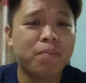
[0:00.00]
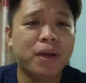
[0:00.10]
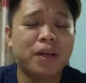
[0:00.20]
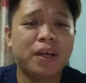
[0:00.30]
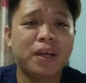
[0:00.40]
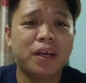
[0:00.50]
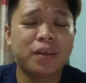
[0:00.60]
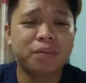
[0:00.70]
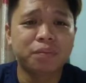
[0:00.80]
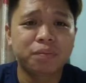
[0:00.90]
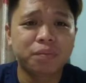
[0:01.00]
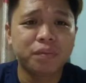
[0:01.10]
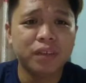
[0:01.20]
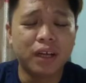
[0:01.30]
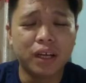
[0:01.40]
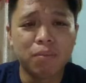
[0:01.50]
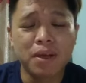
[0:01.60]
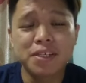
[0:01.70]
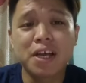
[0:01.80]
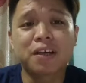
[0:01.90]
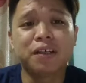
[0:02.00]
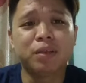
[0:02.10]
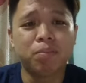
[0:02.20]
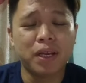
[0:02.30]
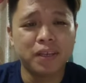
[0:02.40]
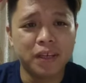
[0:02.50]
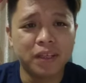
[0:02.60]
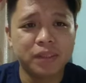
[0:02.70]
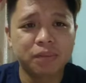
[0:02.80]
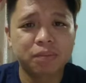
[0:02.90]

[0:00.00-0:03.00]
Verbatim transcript: pada uh, masa kedepannya.